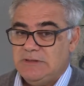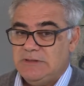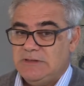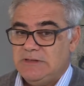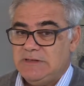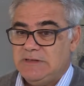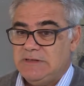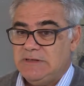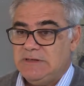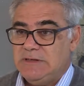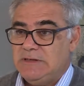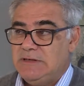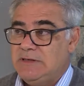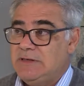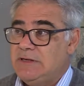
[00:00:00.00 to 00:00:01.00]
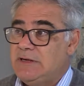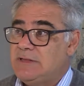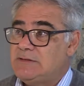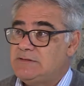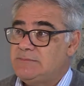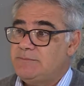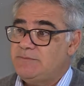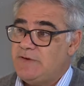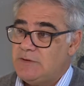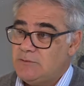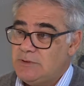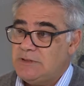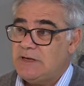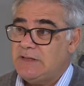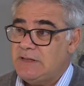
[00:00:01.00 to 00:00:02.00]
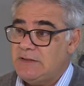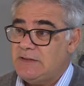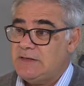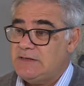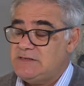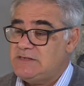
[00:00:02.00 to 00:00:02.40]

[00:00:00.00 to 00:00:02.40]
de las facultades de